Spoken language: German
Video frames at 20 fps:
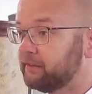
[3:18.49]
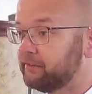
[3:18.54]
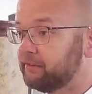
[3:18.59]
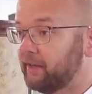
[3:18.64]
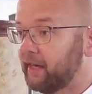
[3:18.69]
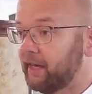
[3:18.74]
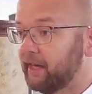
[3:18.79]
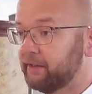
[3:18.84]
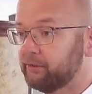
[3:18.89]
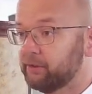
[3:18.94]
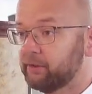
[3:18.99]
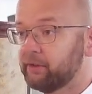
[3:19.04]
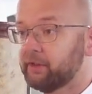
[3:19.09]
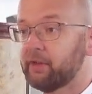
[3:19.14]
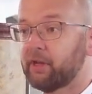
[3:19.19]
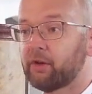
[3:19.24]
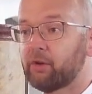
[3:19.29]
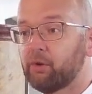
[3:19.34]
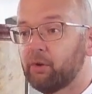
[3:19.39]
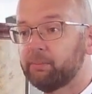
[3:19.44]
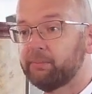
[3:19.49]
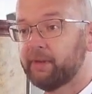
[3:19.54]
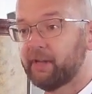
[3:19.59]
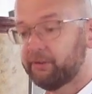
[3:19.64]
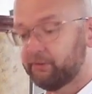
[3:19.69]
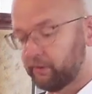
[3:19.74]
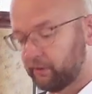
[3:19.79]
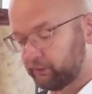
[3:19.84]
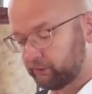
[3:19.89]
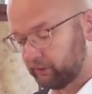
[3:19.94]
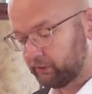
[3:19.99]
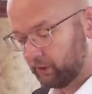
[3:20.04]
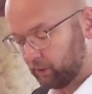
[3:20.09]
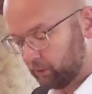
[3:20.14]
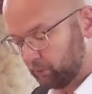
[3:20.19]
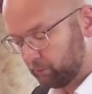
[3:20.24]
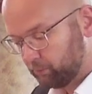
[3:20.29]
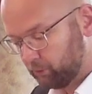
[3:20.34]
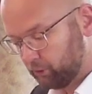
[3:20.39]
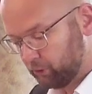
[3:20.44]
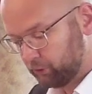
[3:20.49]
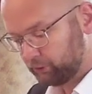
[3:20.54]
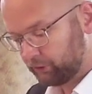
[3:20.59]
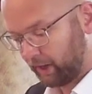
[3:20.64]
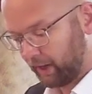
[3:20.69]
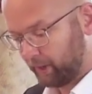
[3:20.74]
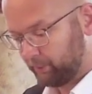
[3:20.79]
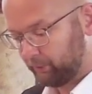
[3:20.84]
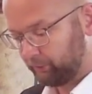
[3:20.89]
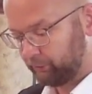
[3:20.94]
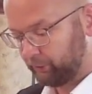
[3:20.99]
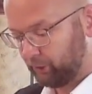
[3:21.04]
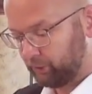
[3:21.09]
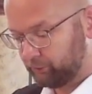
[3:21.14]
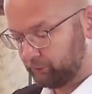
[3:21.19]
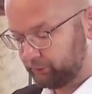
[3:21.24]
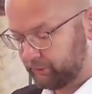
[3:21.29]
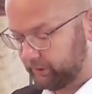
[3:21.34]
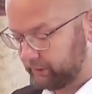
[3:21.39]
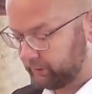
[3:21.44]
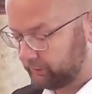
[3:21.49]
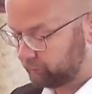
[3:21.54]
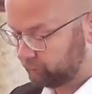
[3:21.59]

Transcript: Zeit oder dann kommt etwas Mühsames auf dich